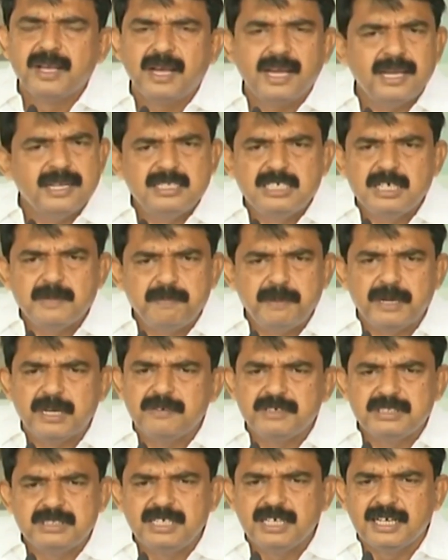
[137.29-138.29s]
ఆయన చెప్పాడు
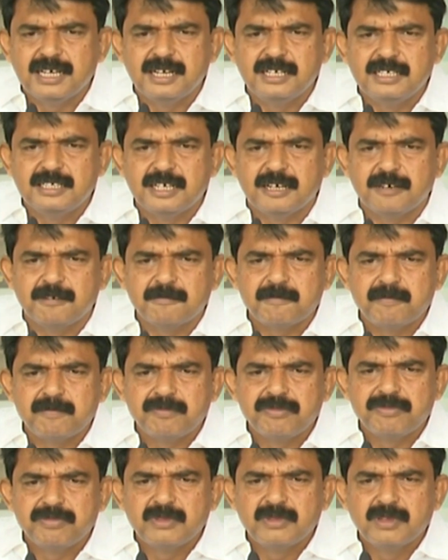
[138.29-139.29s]
విశదీకరించాడు
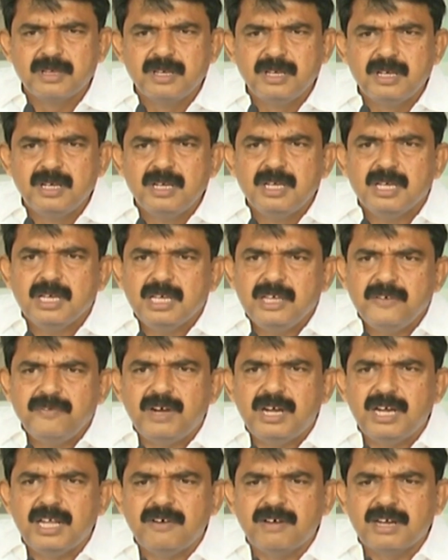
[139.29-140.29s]

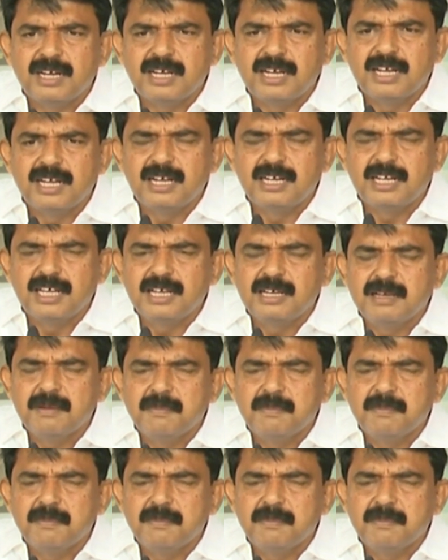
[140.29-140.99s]
ఇవాళ ఎవరికైనా అంటే